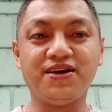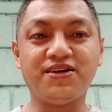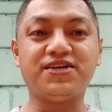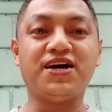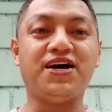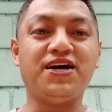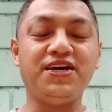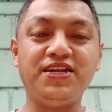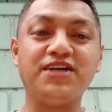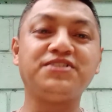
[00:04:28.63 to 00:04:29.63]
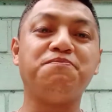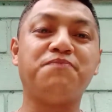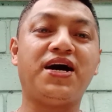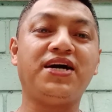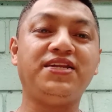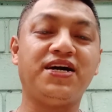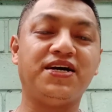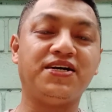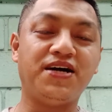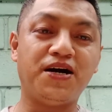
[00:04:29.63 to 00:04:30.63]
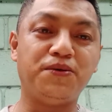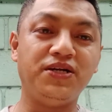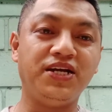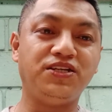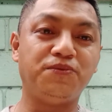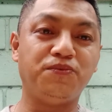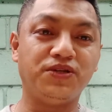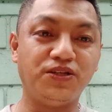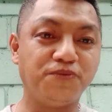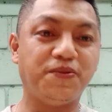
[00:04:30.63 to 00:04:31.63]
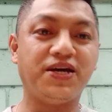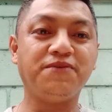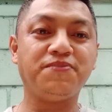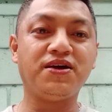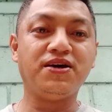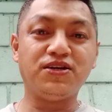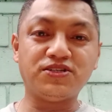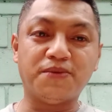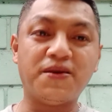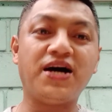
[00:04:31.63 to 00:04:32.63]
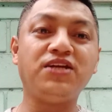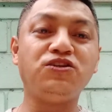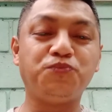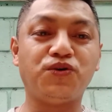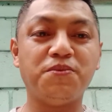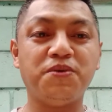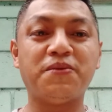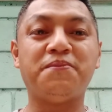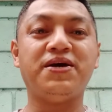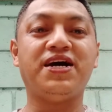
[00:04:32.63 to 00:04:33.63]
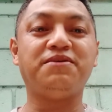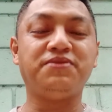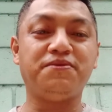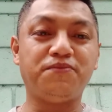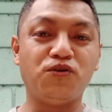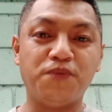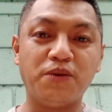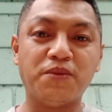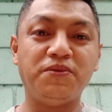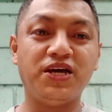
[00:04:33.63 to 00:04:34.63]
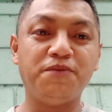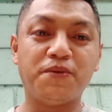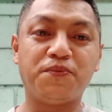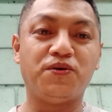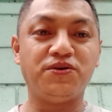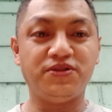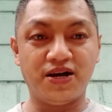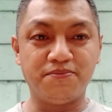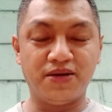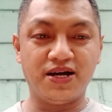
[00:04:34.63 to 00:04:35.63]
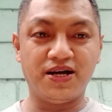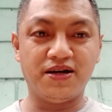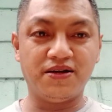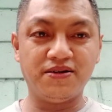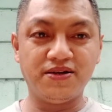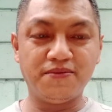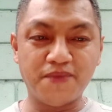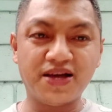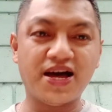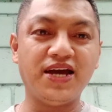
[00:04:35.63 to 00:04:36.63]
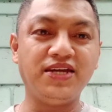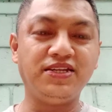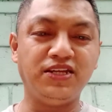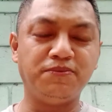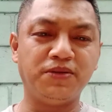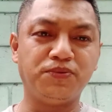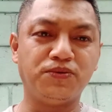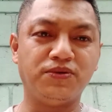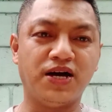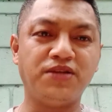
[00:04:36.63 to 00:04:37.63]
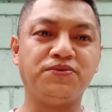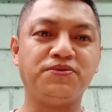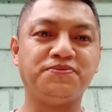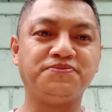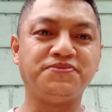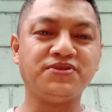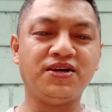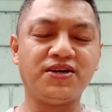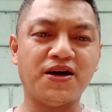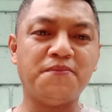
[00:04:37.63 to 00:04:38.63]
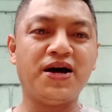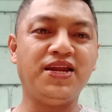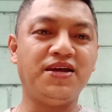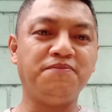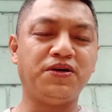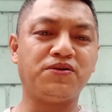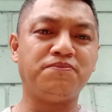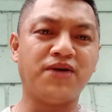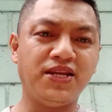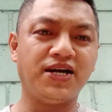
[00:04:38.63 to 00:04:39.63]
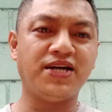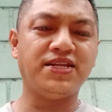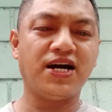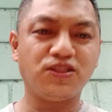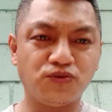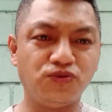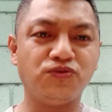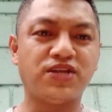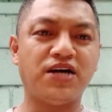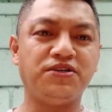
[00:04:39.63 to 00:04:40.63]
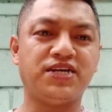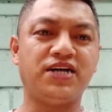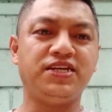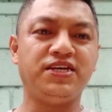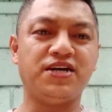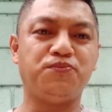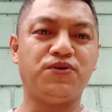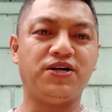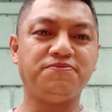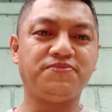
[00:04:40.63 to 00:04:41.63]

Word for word: sa inang simbahan ng Our Lady of Guadalupe. Samahan niyo po kami mamaya upang mamigay pa po ng mga pagkain, hindi man po ganong kamahalan pero mahalaga nakatulong tayo sa ating kapwa.